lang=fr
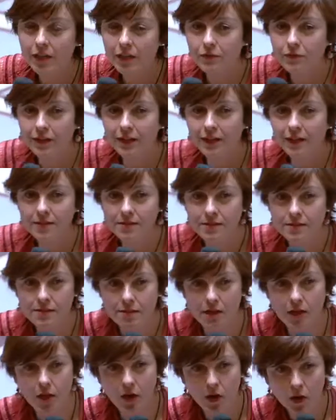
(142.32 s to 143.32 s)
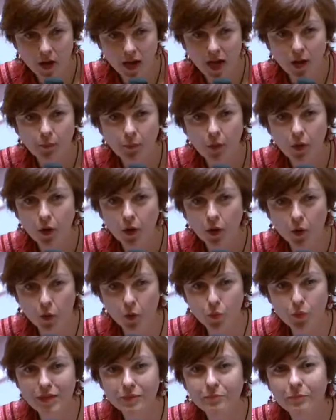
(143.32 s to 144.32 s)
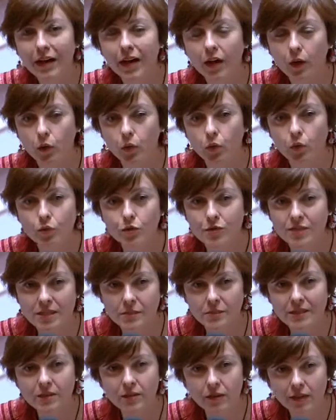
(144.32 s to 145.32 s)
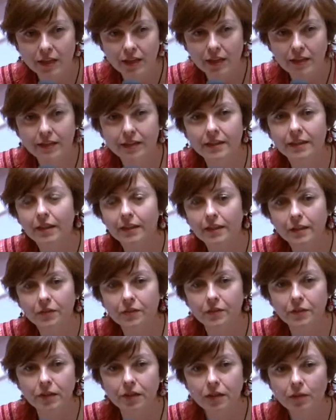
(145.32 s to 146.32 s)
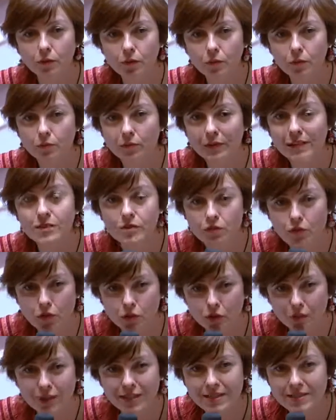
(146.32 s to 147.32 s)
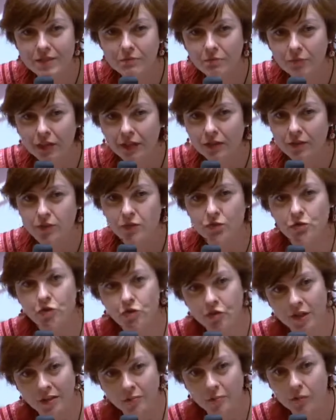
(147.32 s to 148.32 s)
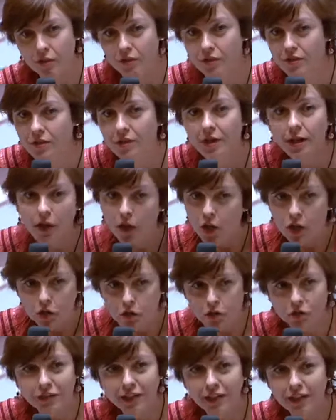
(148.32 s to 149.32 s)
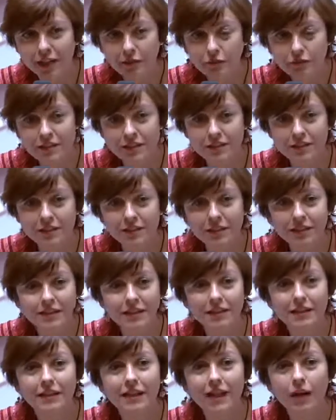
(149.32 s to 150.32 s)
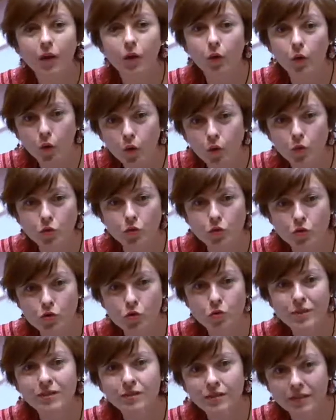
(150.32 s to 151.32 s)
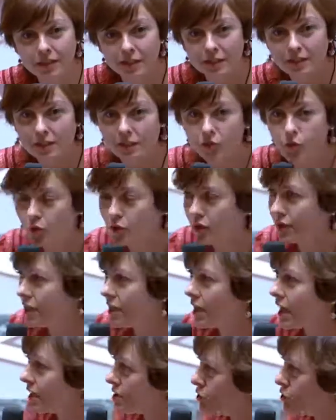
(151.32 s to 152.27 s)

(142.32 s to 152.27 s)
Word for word: référence à un rapport remis par Hugues Sibyl qui, en effet, euh, mentionne les impacts social bonds. Je tiens à vous indiquer qu'il n'y a aucune suite qui a été donnée à